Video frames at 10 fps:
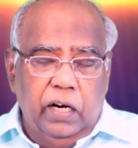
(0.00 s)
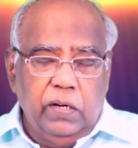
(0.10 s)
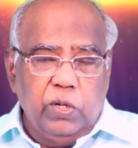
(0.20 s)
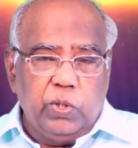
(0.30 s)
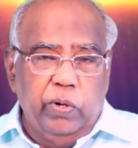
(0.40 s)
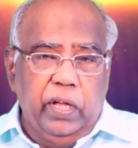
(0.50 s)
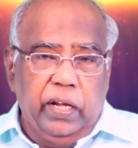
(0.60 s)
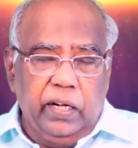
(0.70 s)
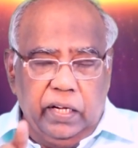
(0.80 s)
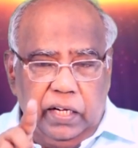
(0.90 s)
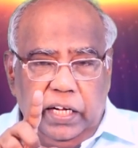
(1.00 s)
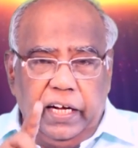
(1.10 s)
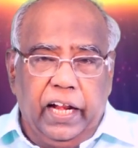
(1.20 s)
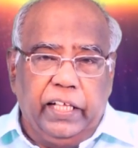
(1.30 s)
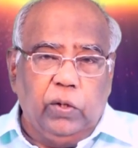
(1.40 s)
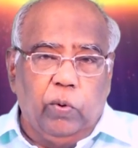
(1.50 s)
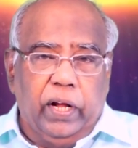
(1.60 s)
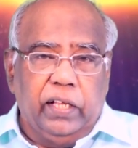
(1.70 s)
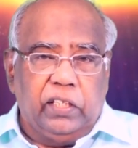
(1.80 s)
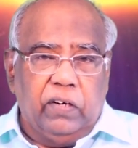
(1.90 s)
ஆண்டவர் சொன்னார் நீங்களே இந்த
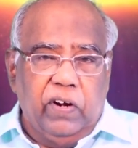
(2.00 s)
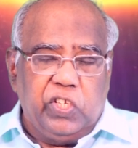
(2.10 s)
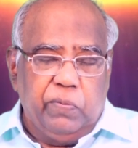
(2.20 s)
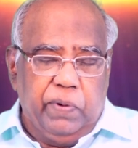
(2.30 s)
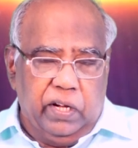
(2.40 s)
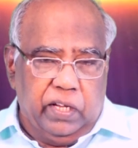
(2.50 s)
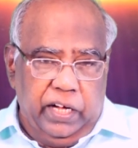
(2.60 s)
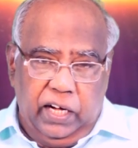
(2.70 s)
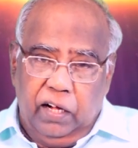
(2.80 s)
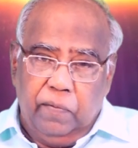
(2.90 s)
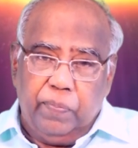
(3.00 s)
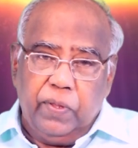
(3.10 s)
உலகத்துக்கு வெளிச்சமாக இருக்கிறீர்கள்